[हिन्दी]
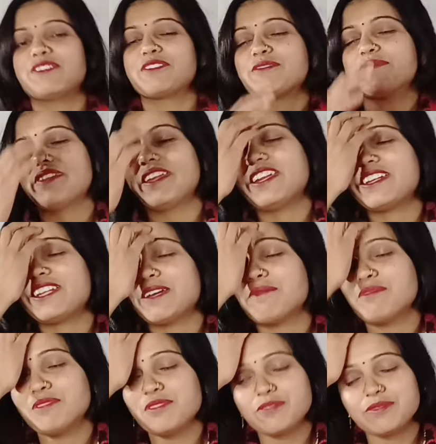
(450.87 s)
तो फ्रेंड
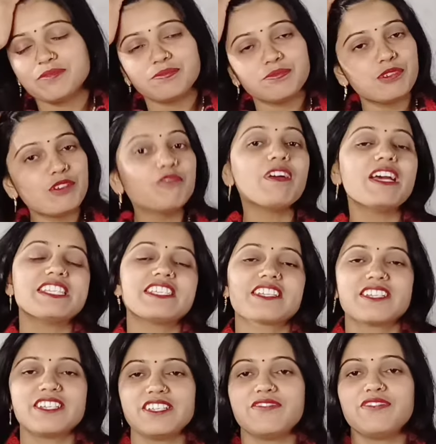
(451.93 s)
आप लोग फुल वॉच
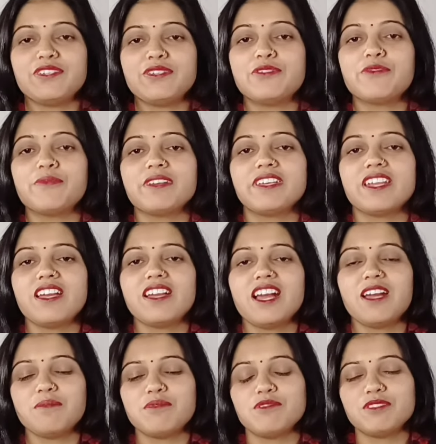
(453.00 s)
करिए वीडियो मेरा
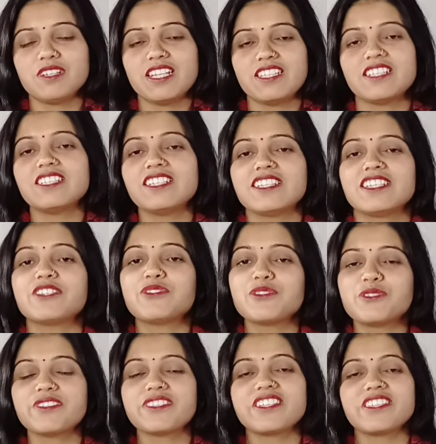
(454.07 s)
आप लोग आधा देख के
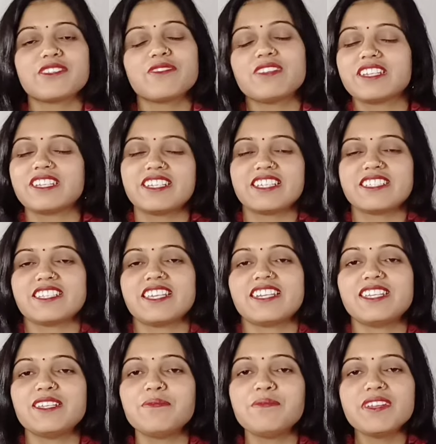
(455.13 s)
छोड़ देते हो लेकिन ऐसा
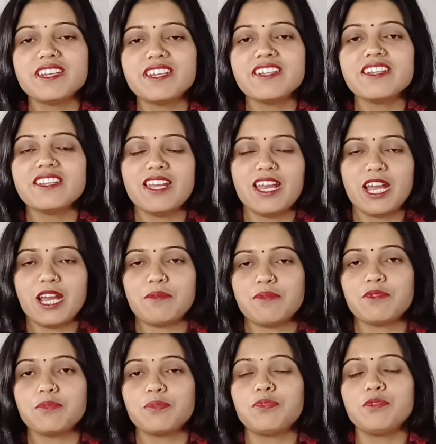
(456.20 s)
नहीं फ्रेंड आप
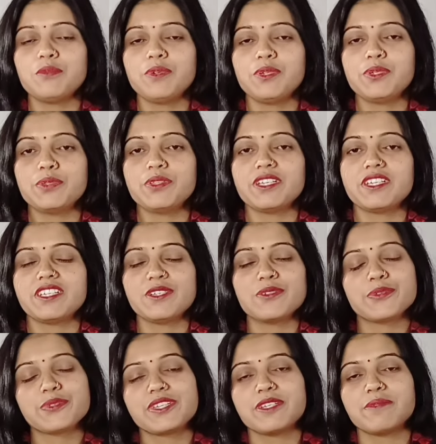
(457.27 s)
लोग फुल वीडियो देखिए
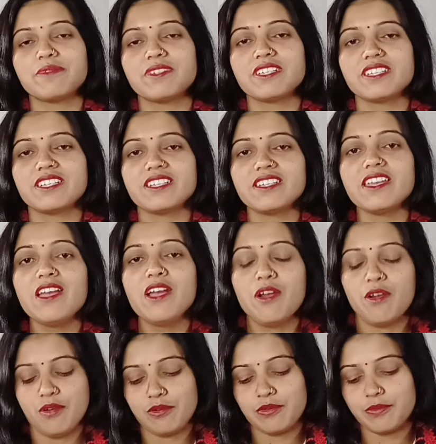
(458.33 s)
और शेयर भी करिए
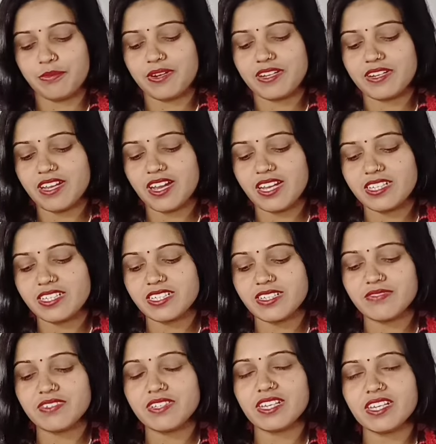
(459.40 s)
और फ्रेंड हाँ
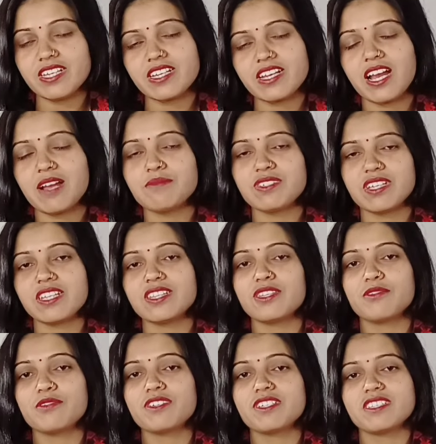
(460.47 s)
ये भी है काम
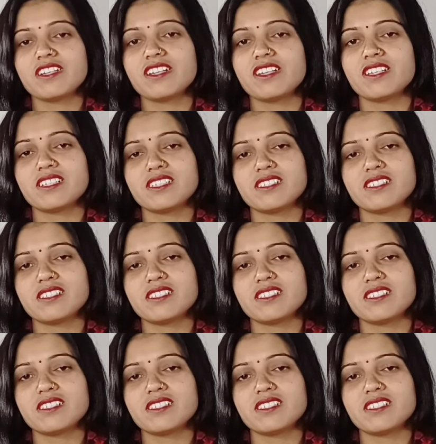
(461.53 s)
जानते हो कितना